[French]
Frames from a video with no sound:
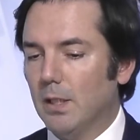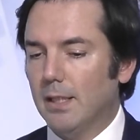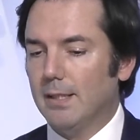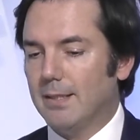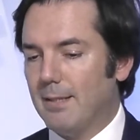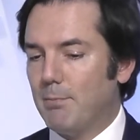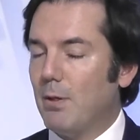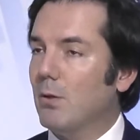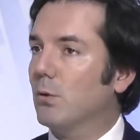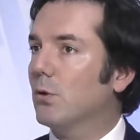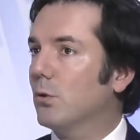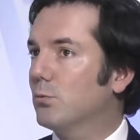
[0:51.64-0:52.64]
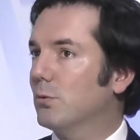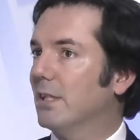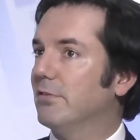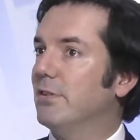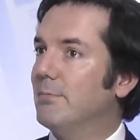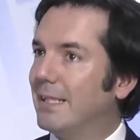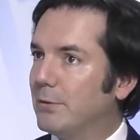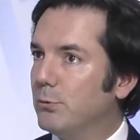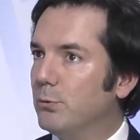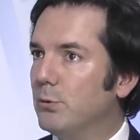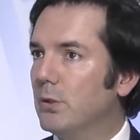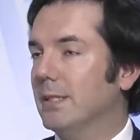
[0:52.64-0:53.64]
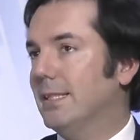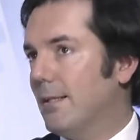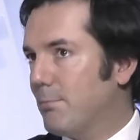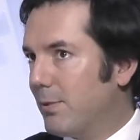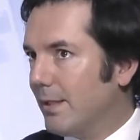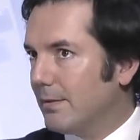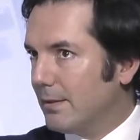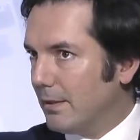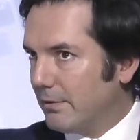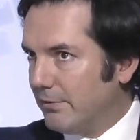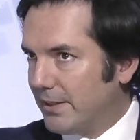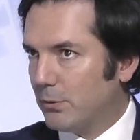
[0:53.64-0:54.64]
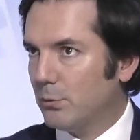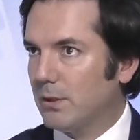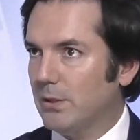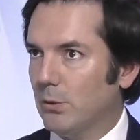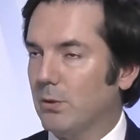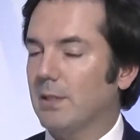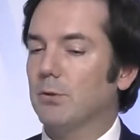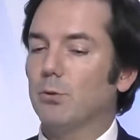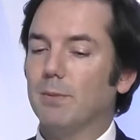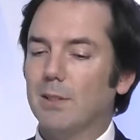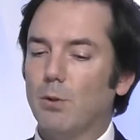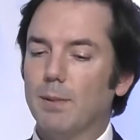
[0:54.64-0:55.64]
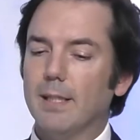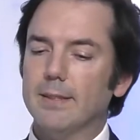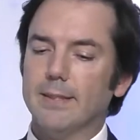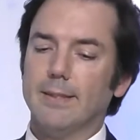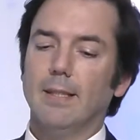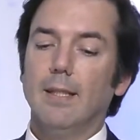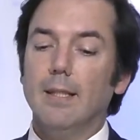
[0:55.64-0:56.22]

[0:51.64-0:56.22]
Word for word: n'est pas encore tout à fait mature. Il y a plein de dérivations qui sont en train de se mettre en place.